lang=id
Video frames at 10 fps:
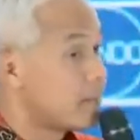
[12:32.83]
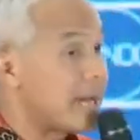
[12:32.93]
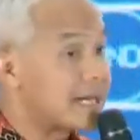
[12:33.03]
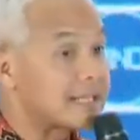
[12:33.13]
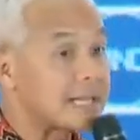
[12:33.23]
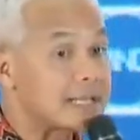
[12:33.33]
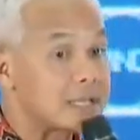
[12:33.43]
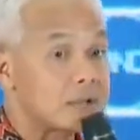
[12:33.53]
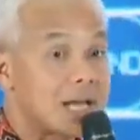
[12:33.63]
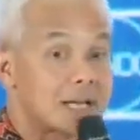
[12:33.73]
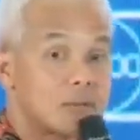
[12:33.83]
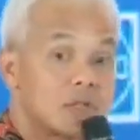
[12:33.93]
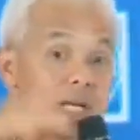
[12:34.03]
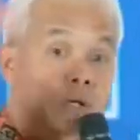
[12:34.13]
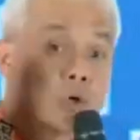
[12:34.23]
Pada saat itulah
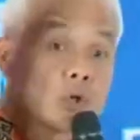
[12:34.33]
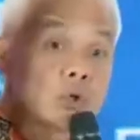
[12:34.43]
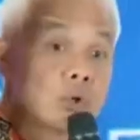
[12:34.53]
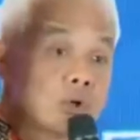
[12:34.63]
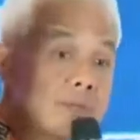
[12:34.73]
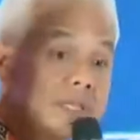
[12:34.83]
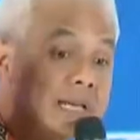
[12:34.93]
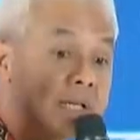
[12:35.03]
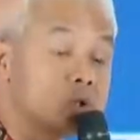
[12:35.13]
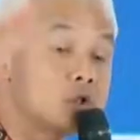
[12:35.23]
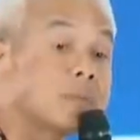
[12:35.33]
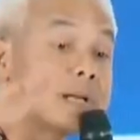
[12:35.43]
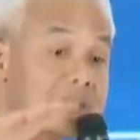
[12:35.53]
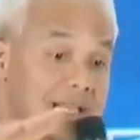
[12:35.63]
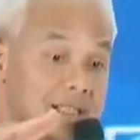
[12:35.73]
kemudian kur turun menjadi 7
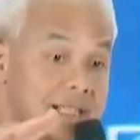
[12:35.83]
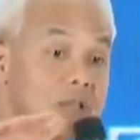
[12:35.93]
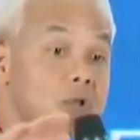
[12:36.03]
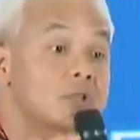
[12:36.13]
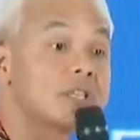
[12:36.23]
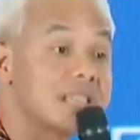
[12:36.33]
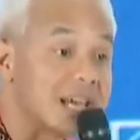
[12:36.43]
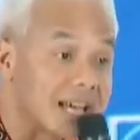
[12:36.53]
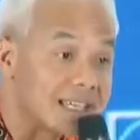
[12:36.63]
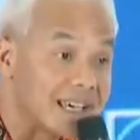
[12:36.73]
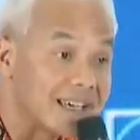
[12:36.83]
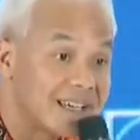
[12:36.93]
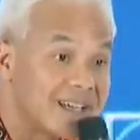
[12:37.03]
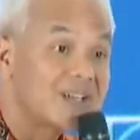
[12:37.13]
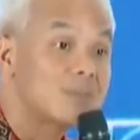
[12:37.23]
persen. Itu sejarahnya.
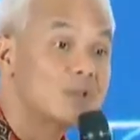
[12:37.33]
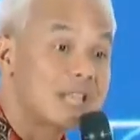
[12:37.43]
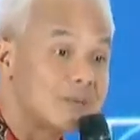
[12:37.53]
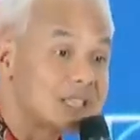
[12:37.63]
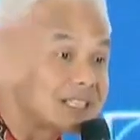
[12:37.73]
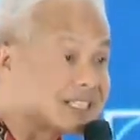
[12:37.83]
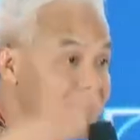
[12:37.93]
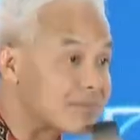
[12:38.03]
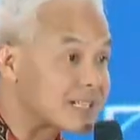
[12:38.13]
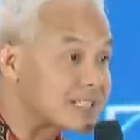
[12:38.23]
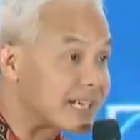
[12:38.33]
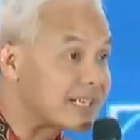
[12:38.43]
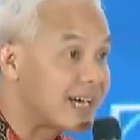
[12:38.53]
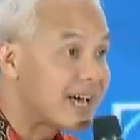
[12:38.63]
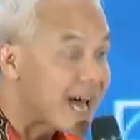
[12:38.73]
Kemudian menjadi 6
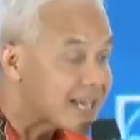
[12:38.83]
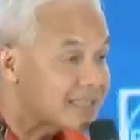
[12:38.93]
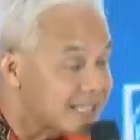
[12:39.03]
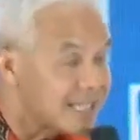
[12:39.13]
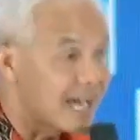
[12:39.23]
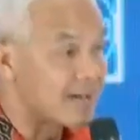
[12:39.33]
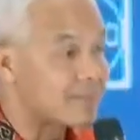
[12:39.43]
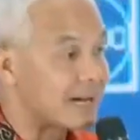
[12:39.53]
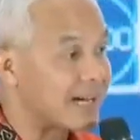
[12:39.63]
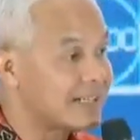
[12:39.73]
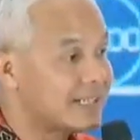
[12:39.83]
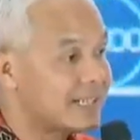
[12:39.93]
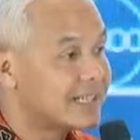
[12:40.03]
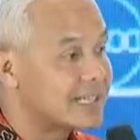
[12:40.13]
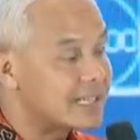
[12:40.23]
persen. Artinya apa?
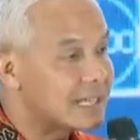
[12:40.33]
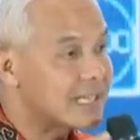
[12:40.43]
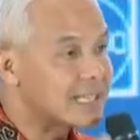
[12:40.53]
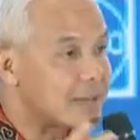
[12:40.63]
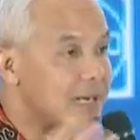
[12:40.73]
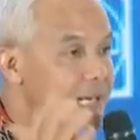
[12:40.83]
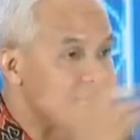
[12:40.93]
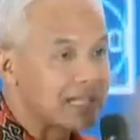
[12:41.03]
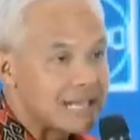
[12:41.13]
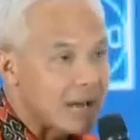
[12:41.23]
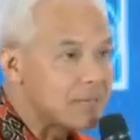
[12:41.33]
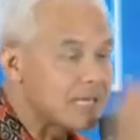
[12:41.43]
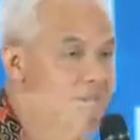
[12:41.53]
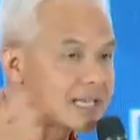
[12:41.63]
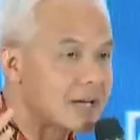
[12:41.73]
Ketika kita melihat
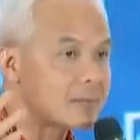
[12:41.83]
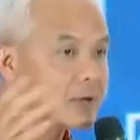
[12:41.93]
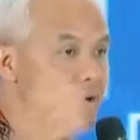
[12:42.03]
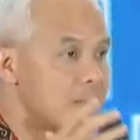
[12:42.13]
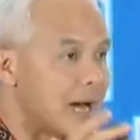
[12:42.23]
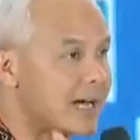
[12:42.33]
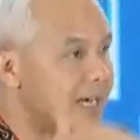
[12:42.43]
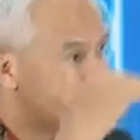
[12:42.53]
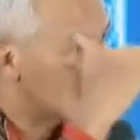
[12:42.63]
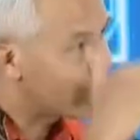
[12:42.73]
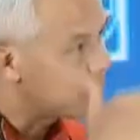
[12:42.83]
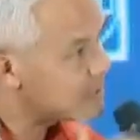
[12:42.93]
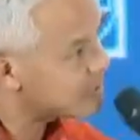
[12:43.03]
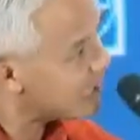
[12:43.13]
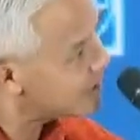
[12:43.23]
dinamika yang berubah, kita
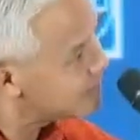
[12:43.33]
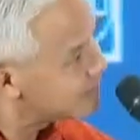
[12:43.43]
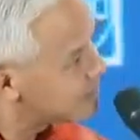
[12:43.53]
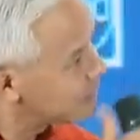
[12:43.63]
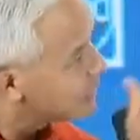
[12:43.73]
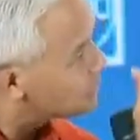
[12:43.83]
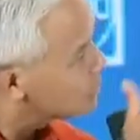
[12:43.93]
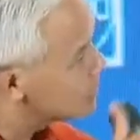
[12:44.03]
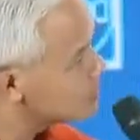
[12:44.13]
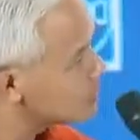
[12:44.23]
bisa mengikuti